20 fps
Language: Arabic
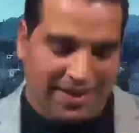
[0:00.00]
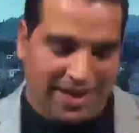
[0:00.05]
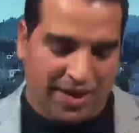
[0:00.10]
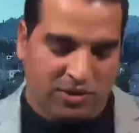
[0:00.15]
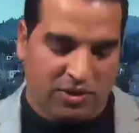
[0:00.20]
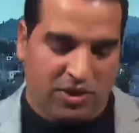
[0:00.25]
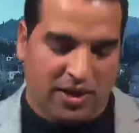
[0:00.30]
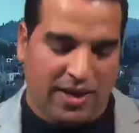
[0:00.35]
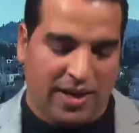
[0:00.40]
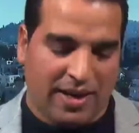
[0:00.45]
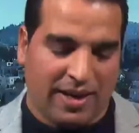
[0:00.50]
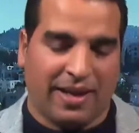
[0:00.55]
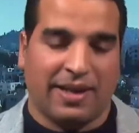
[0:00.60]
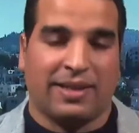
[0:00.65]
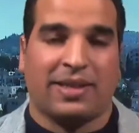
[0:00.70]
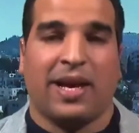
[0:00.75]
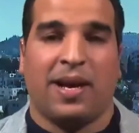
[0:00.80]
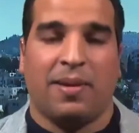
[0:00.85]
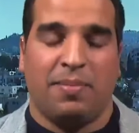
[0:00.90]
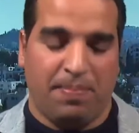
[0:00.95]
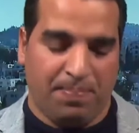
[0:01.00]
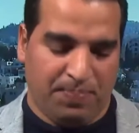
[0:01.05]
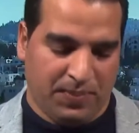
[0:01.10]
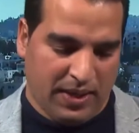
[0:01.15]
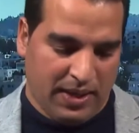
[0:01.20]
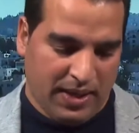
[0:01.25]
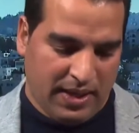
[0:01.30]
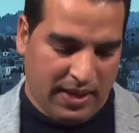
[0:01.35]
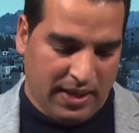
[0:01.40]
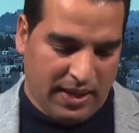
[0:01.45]
التراجع عن الخطاب
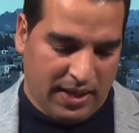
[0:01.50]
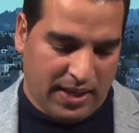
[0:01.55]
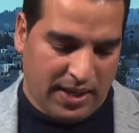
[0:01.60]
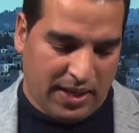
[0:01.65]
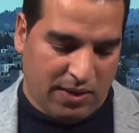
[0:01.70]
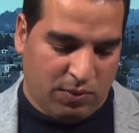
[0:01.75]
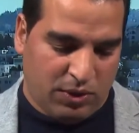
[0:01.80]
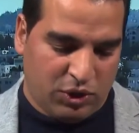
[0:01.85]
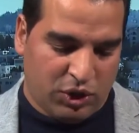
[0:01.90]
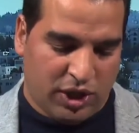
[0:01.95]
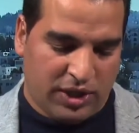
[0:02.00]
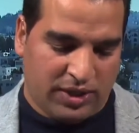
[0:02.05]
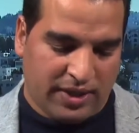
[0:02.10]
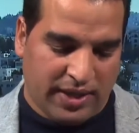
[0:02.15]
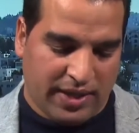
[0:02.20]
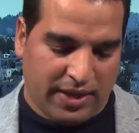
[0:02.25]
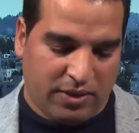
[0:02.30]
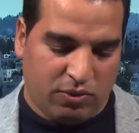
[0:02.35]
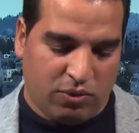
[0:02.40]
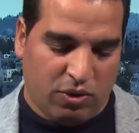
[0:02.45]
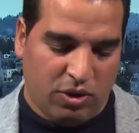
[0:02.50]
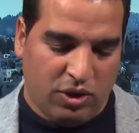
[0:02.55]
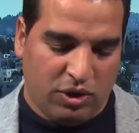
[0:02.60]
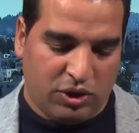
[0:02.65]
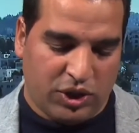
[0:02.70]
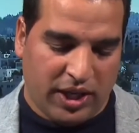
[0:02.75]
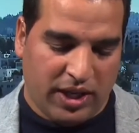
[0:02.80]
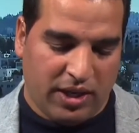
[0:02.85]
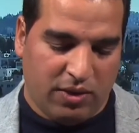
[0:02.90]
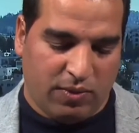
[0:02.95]
آه، وشيطنة
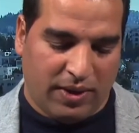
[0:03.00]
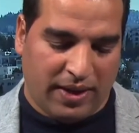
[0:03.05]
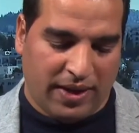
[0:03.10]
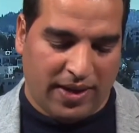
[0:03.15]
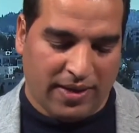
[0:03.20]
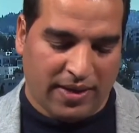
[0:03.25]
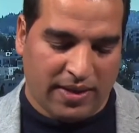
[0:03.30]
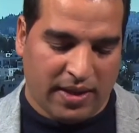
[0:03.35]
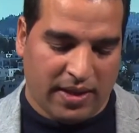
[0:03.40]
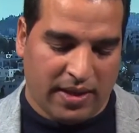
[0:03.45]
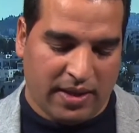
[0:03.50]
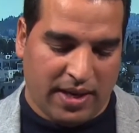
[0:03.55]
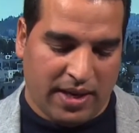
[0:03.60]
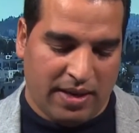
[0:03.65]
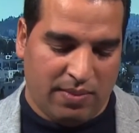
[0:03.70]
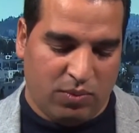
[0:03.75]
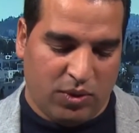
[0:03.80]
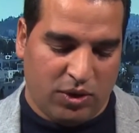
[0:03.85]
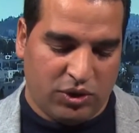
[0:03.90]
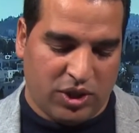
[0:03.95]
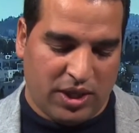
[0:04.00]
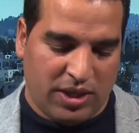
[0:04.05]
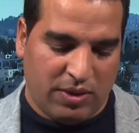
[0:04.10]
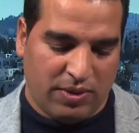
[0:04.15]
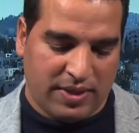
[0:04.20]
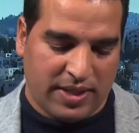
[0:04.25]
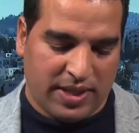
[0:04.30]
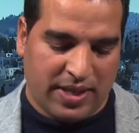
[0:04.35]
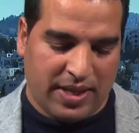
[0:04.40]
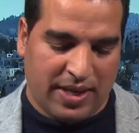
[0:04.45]
كل شيء وخاصة الموجه
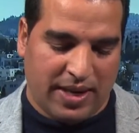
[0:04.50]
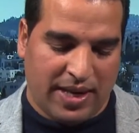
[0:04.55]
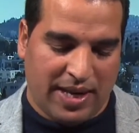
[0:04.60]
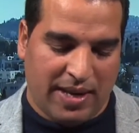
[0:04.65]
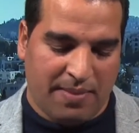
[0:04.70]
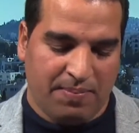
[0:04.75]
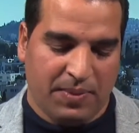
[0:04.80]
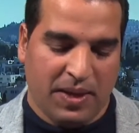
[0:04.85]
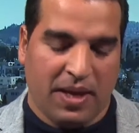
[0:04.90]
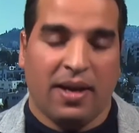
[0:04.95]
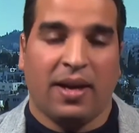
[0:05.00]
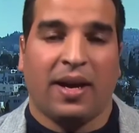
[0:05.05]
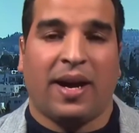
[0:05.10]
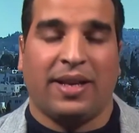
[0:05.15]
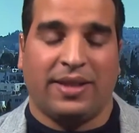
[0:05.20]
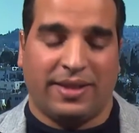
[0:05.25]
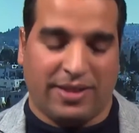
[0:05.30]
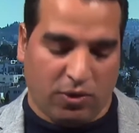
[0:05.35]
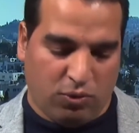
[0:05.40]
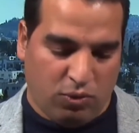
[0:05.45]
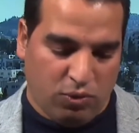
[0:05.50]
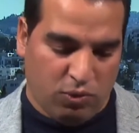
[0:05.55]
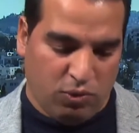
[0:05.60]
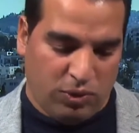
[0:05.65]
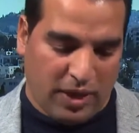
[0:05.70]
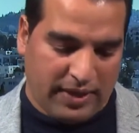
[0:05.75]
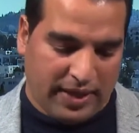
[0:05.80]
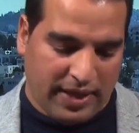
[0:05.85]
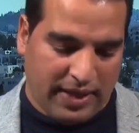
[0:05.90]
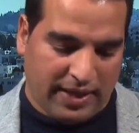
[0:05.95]
لوسائل الإعلام قد
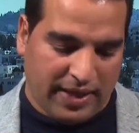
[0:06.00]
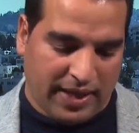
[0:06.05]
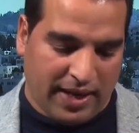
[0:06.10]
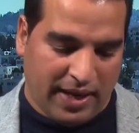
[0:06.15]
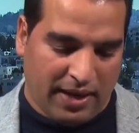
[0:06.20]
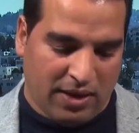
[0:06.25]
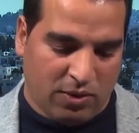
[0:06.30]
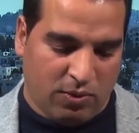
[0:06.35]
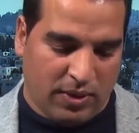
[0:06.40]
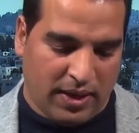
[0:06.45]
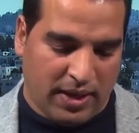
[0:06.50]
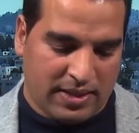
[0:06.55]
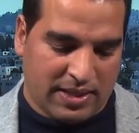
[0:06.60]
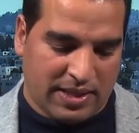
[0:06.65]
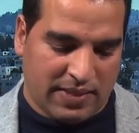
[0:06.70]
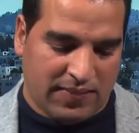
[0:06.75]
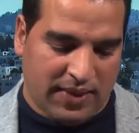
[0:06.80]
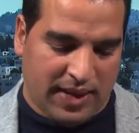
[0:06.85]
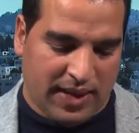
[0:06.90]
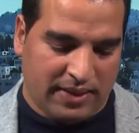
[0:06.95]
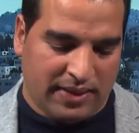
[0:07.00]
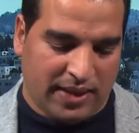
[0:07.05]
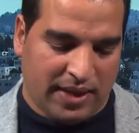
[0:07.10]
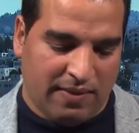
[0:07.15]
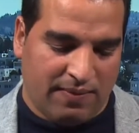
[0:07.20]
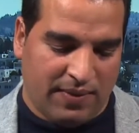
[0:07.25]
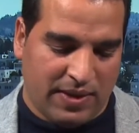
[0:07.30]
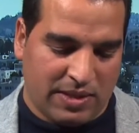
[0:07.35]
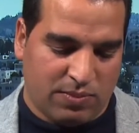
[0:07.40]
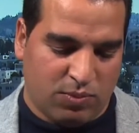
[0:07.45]
تكون لديك أقوى الصفحات
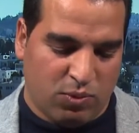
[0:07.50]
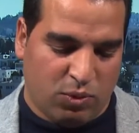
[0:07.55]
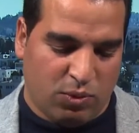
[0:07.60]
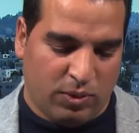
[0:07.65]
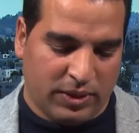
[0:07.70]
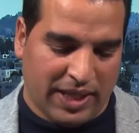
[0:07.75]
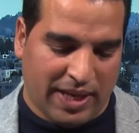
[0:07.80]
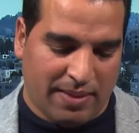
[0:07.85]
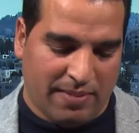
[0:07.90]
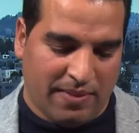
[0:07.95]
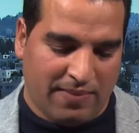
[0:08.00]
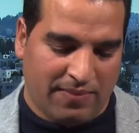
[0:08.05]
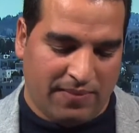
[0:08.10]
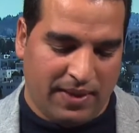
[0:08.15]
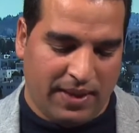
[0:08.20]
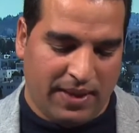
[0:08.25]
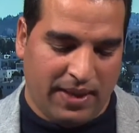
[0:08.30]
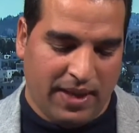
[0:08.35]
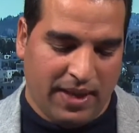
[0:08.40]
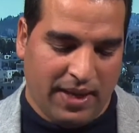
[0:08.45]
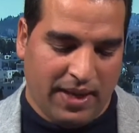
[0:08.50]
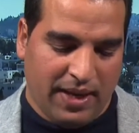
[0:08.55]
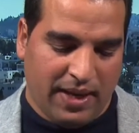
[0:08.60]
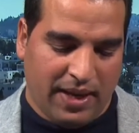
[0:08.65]
على الفيسبوك وتعمل في